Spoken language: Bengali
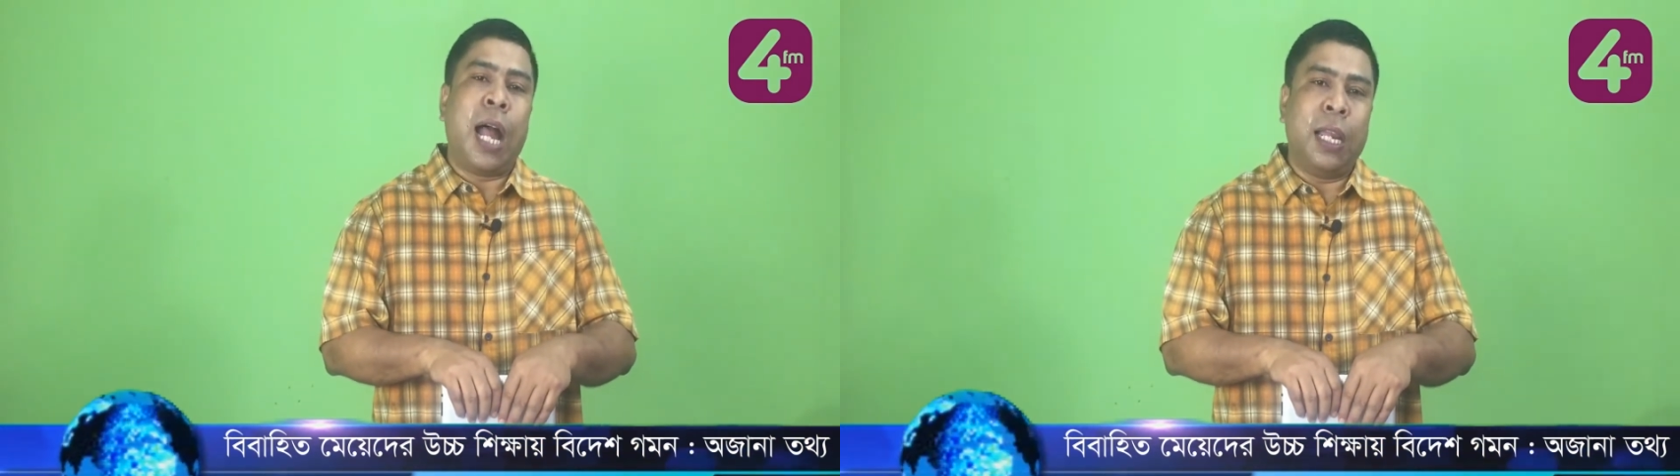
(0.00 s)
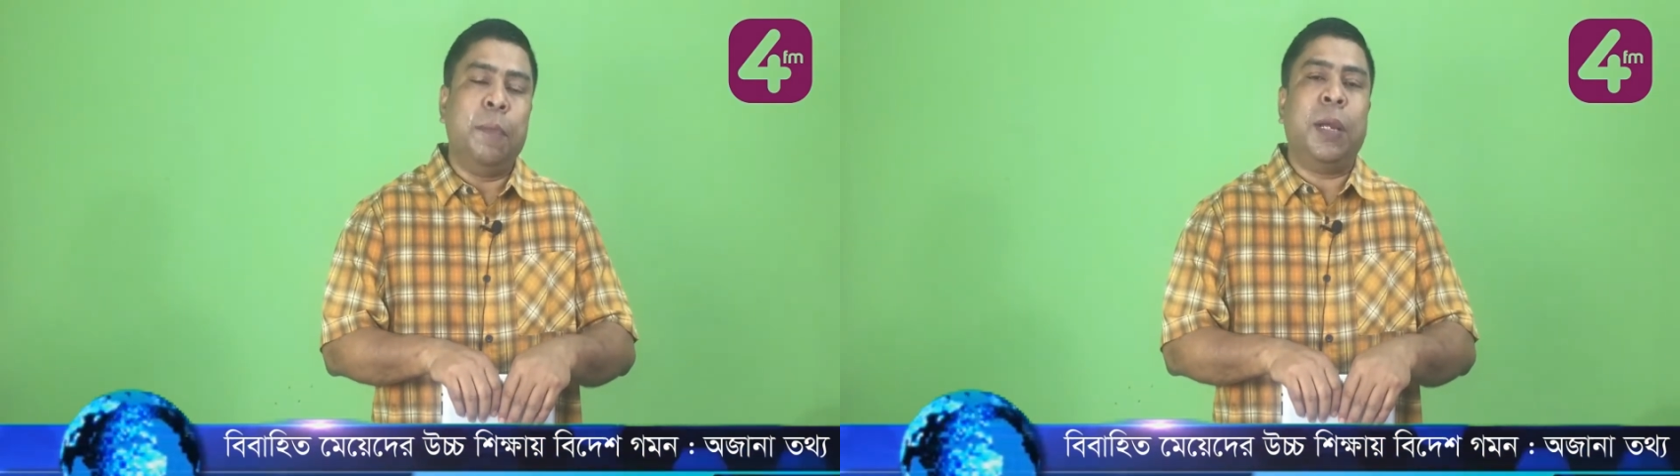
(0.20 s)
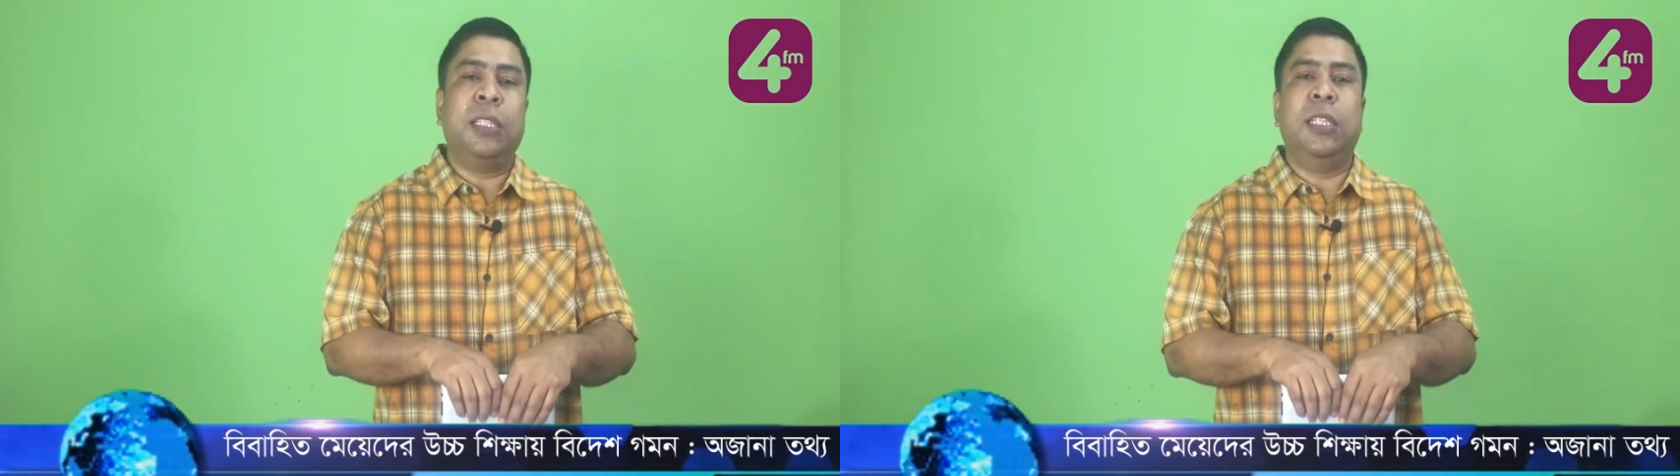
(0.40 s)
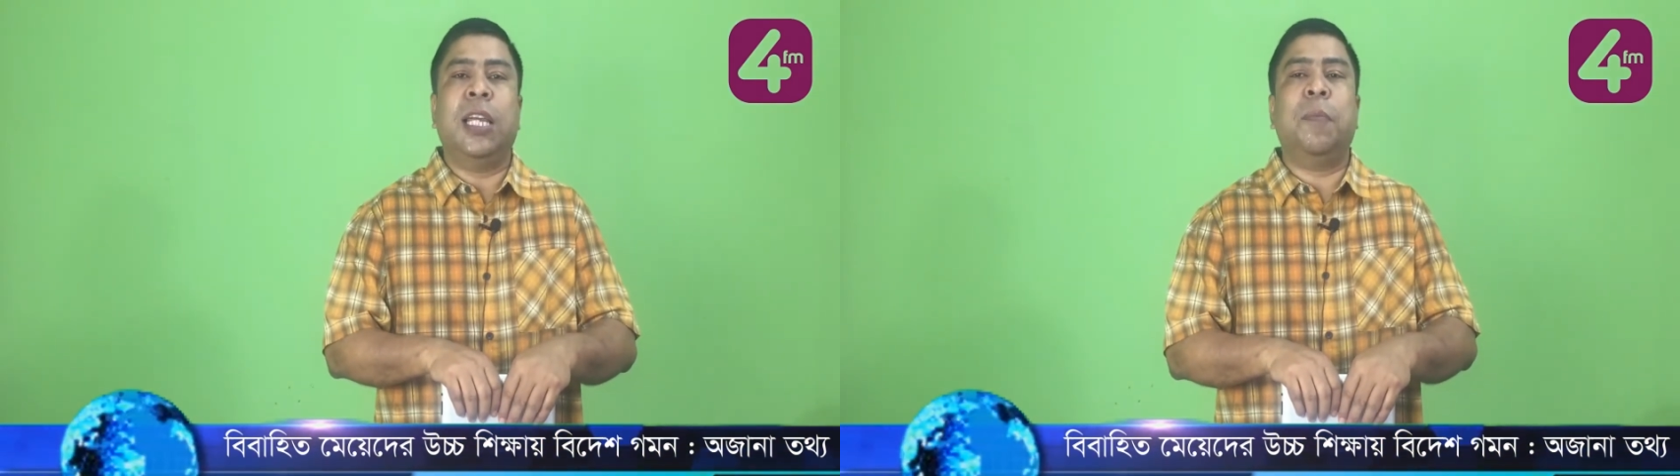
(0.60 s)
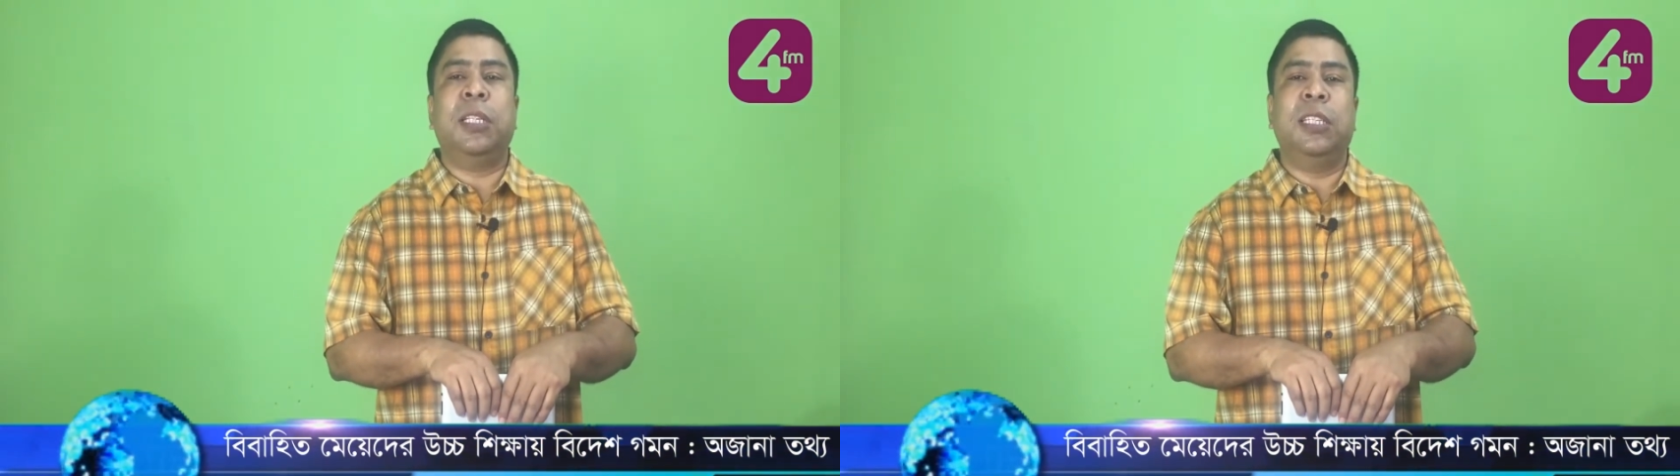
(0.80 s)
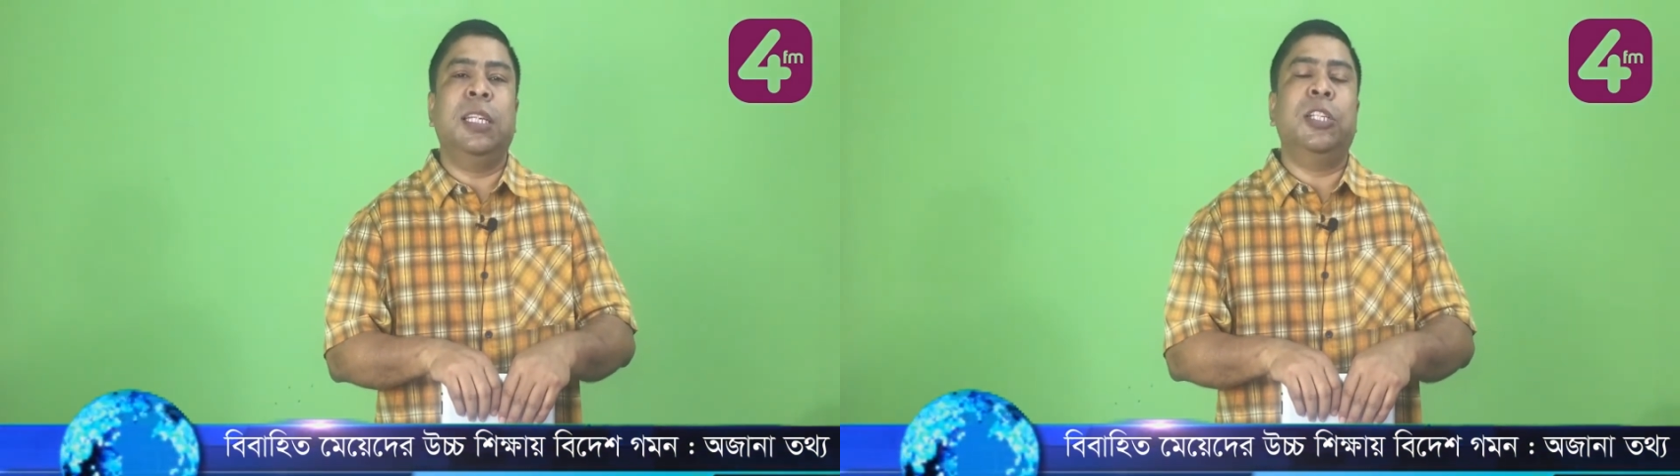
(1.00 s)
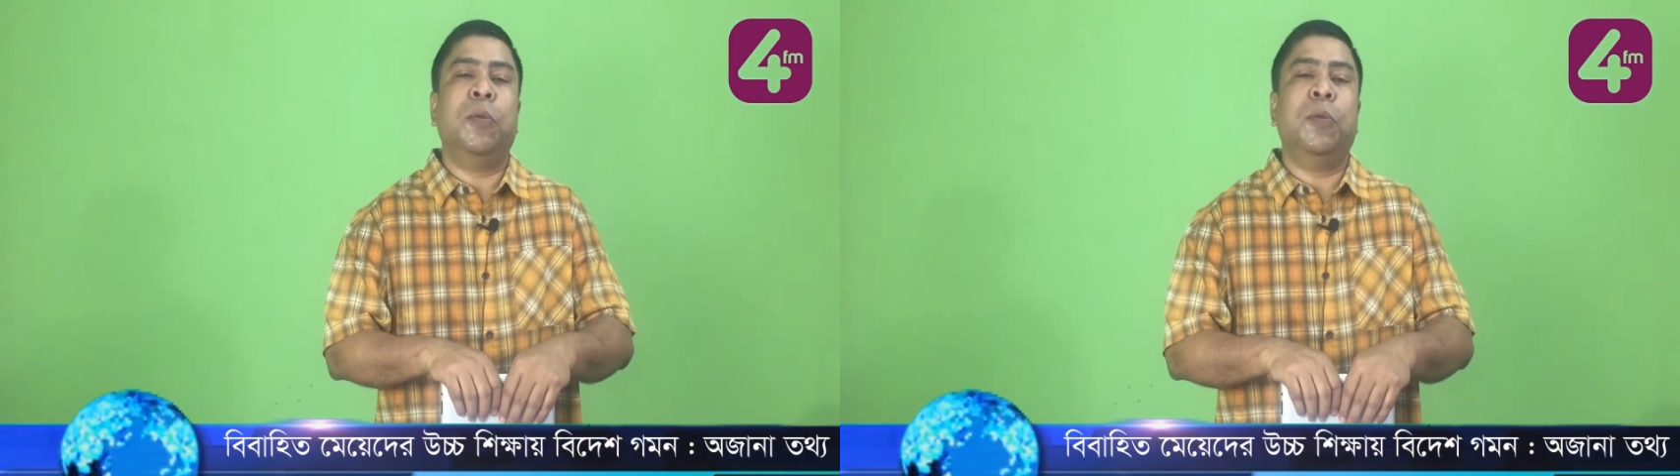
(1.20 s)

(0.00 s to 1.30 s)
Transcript: আগে পাঁচটি ধাপ আছে যেটি